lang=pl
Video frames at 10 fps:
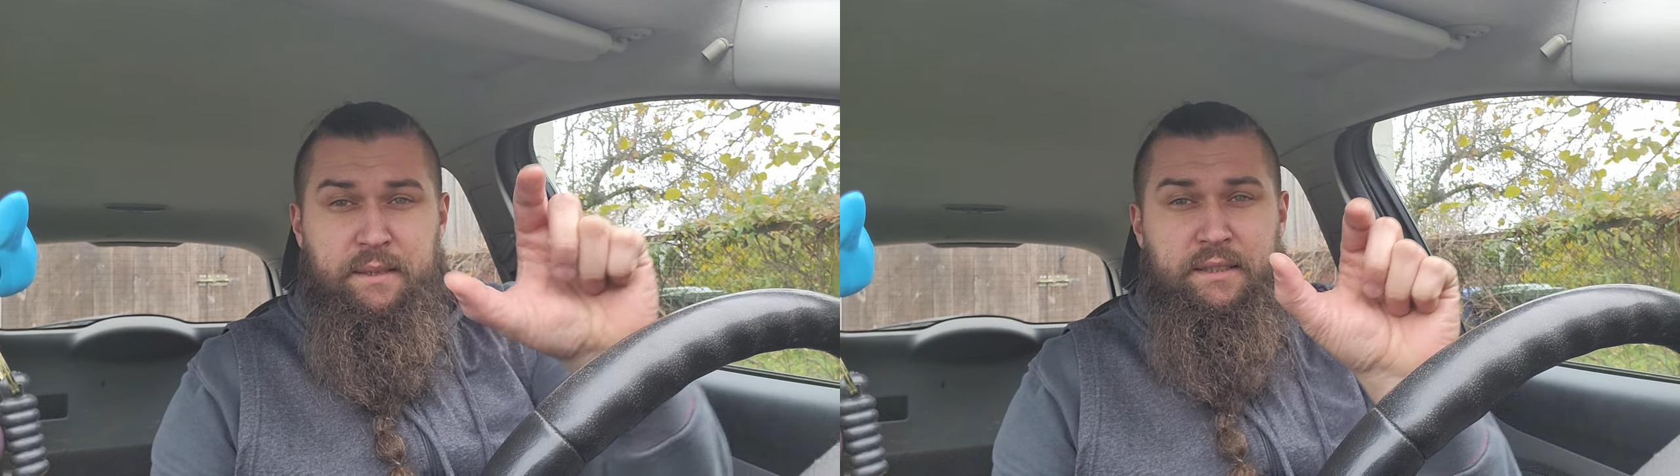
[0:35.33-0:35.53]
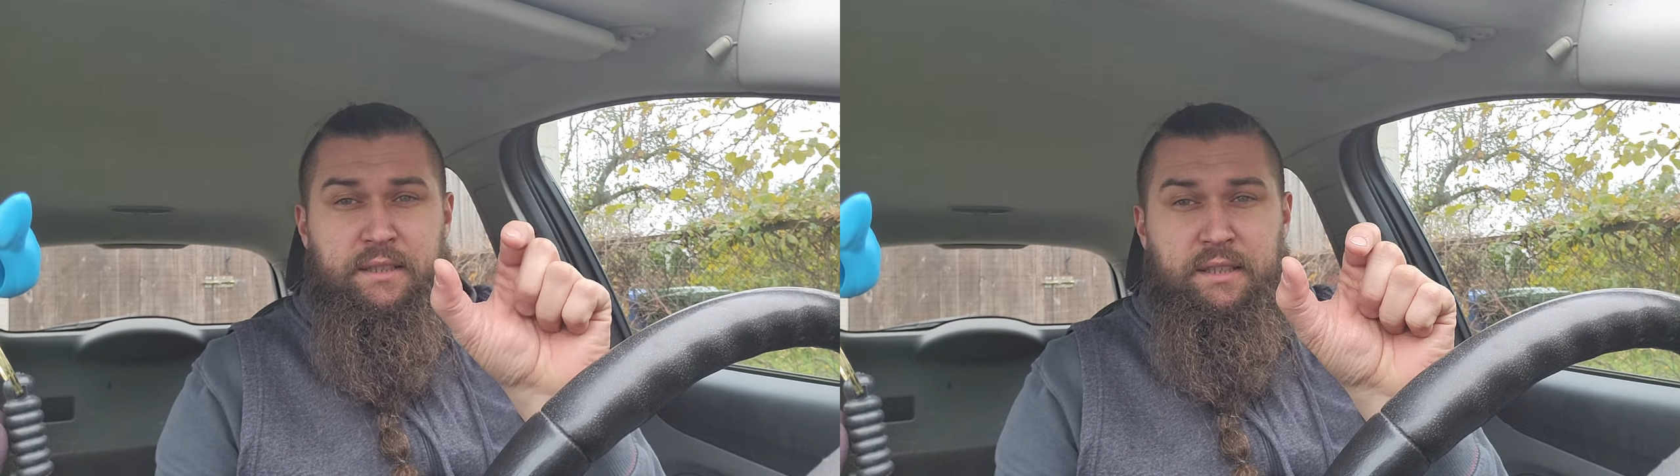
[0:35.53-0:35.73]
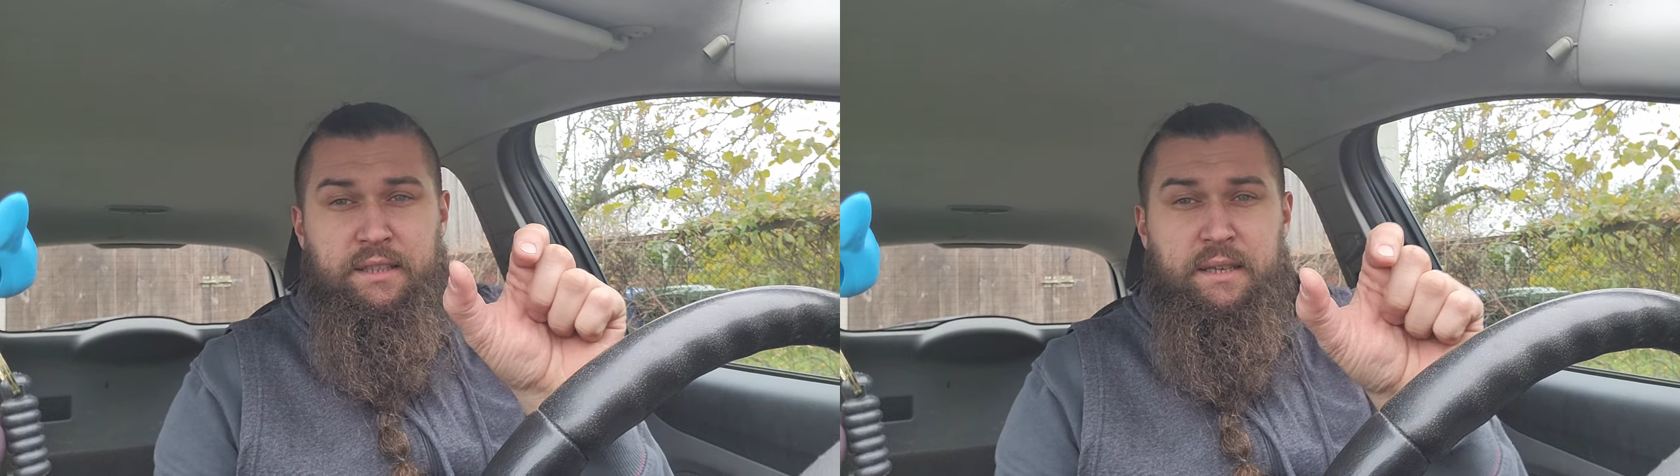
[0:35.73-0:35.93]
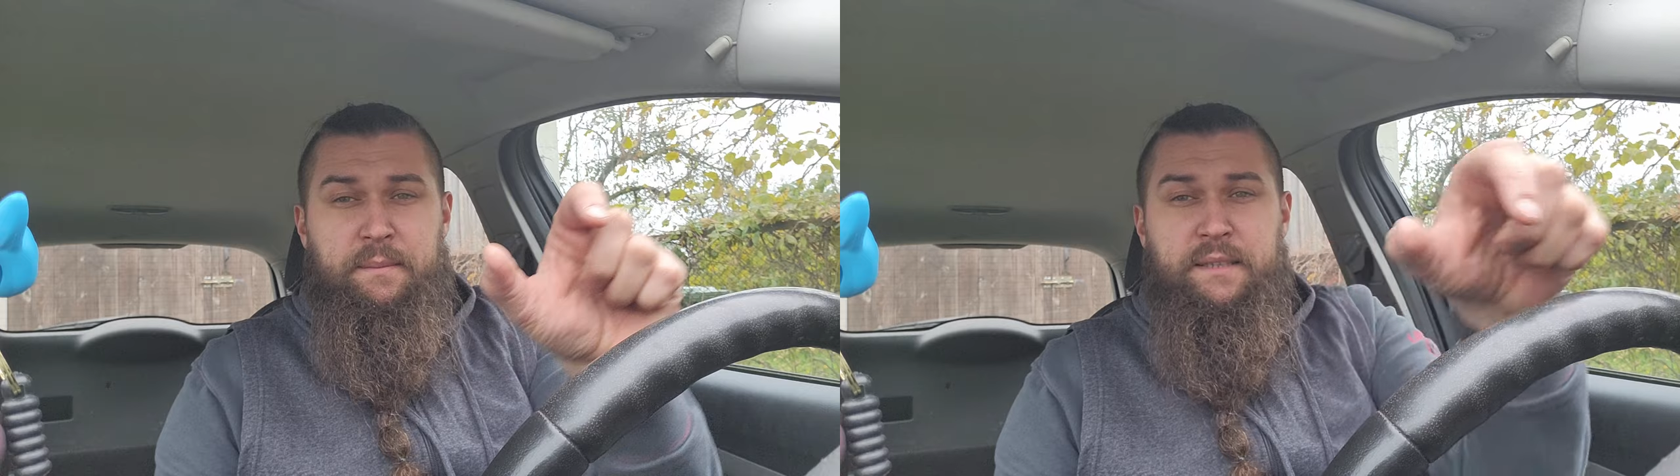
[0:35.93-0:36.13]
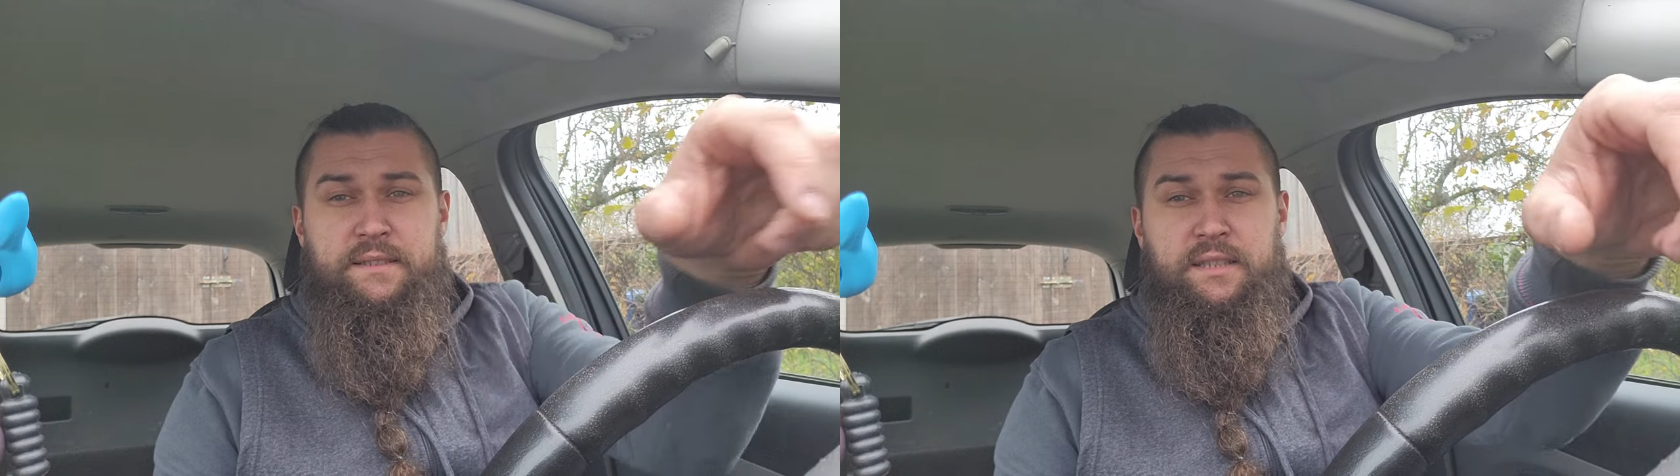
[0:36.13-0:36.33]
metry na
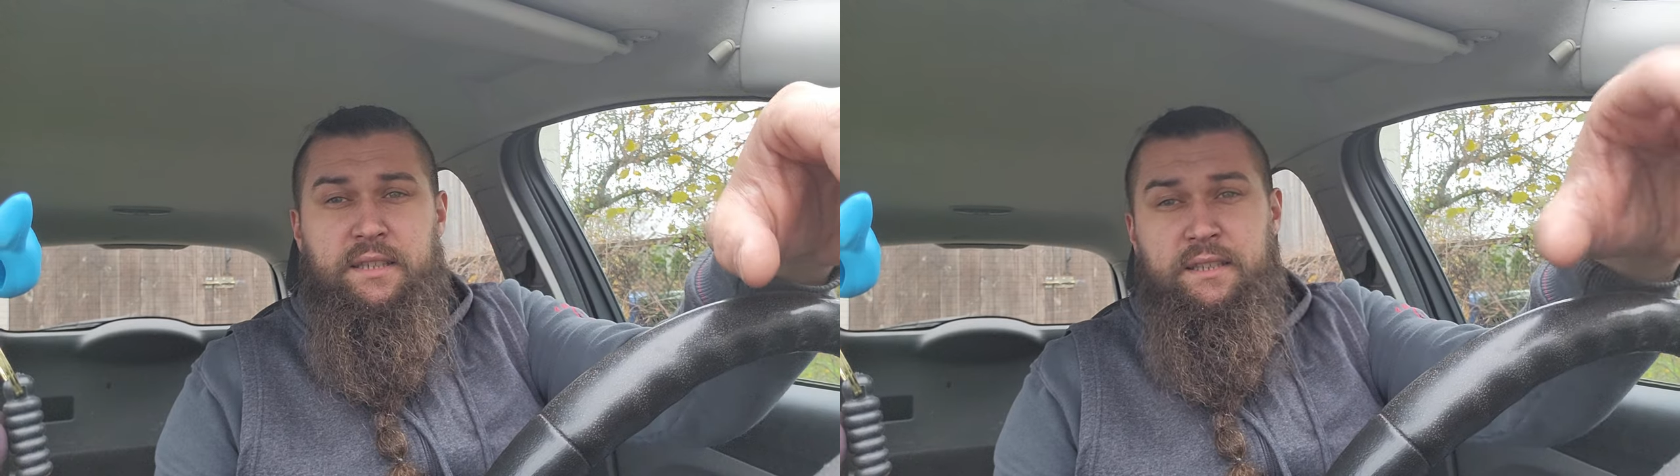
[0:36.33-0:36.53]
metr